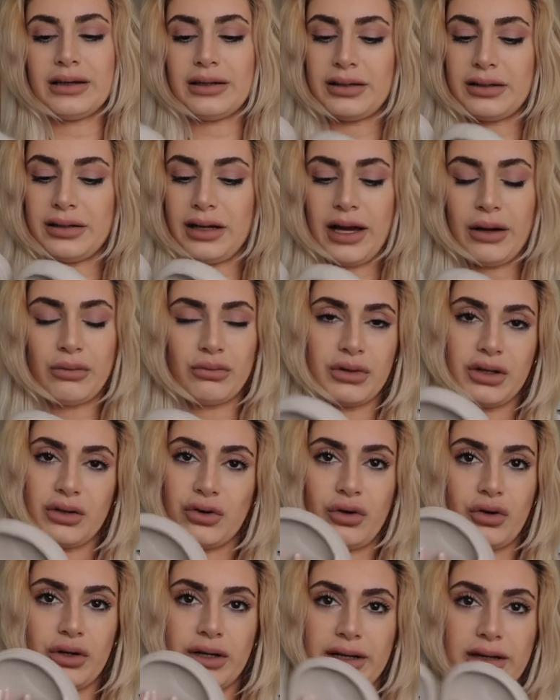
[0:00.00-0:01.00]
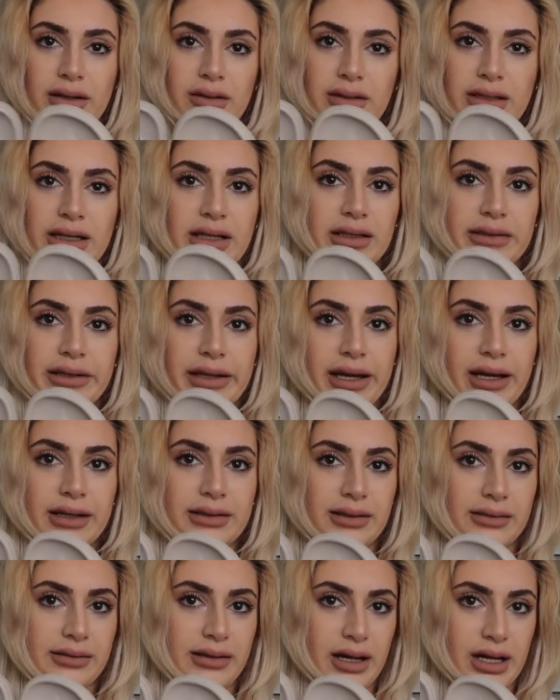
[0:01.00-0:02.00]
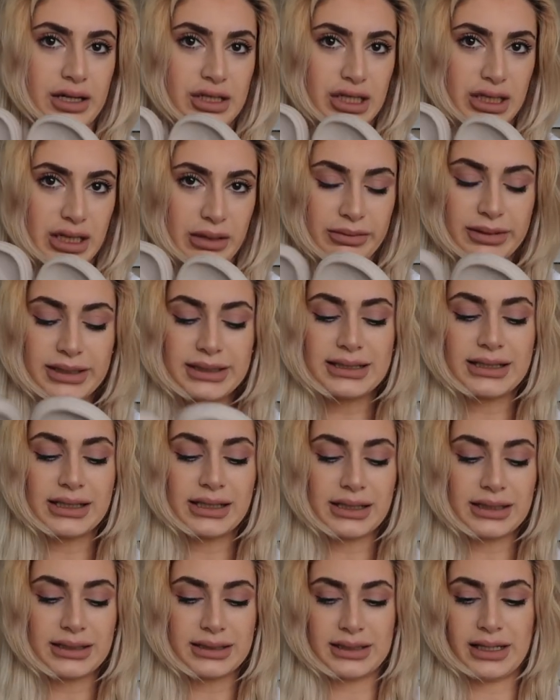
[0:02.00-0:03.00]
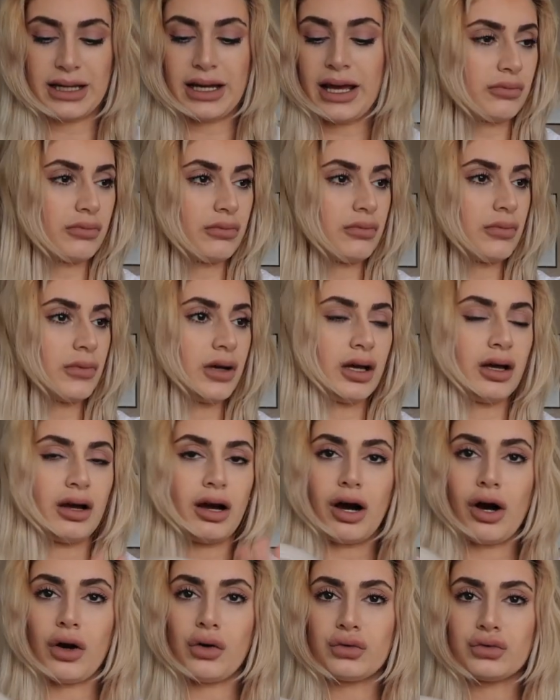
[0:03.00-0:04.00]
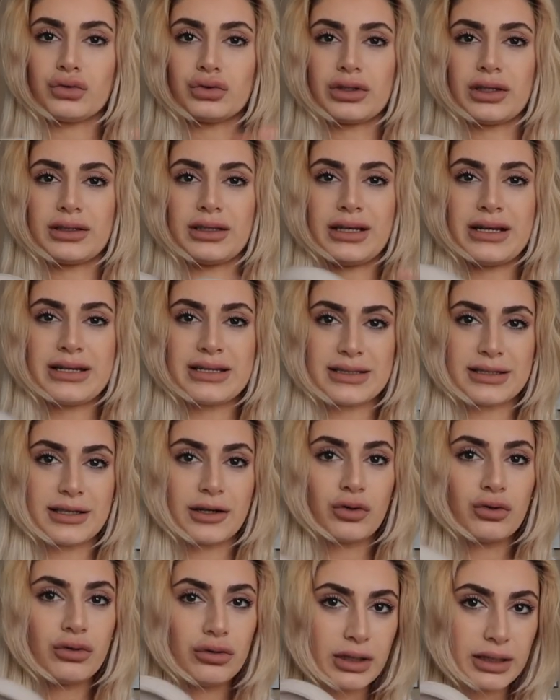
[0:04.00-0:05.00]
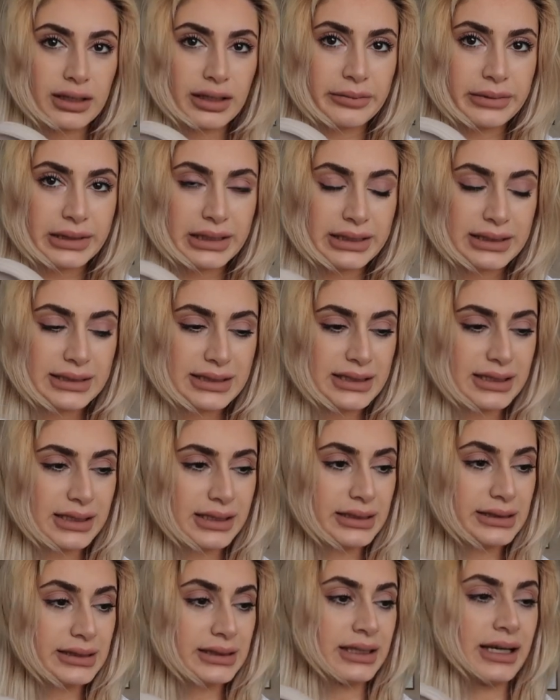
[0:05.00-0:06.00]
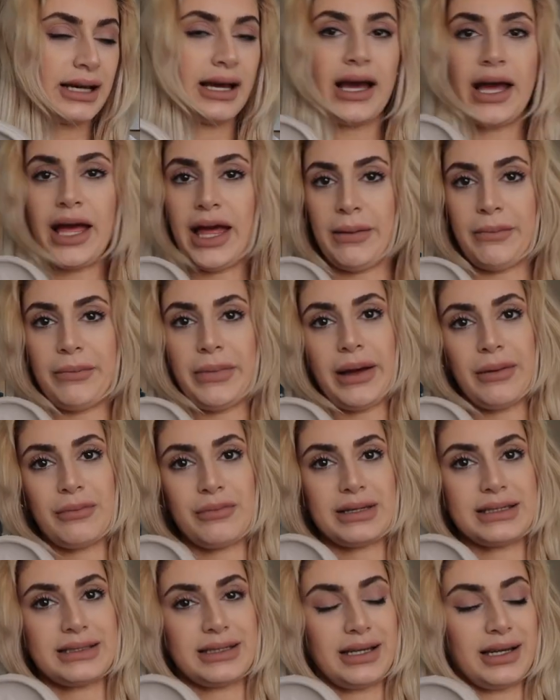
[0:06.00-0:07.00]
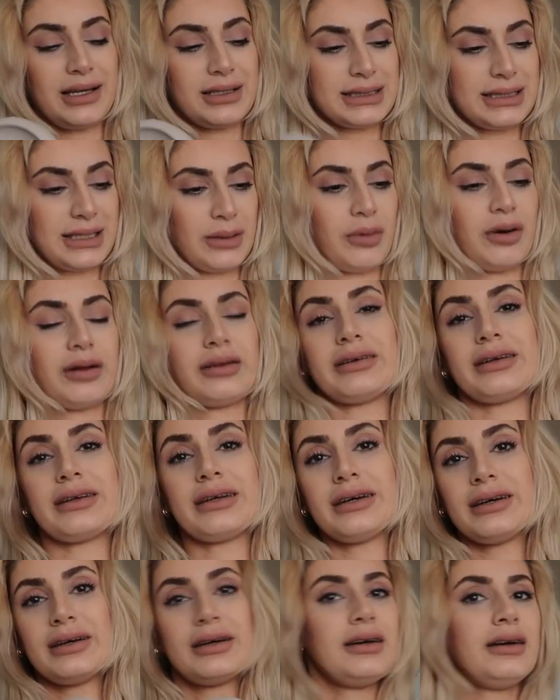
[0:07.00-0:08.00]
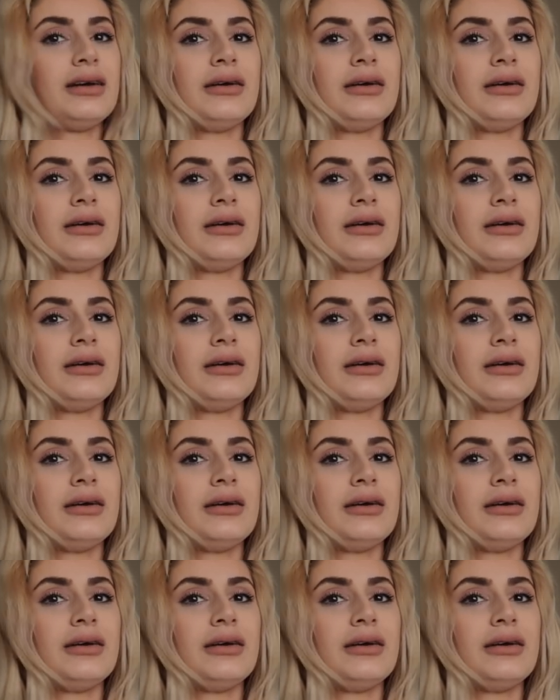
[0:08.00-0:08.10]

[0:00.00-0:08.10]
E, hem de öyle yalın ayakla tercih edebilirsiniz. Havuzda, denizde kullanabilirsiniz. Hem ben mesela sabahları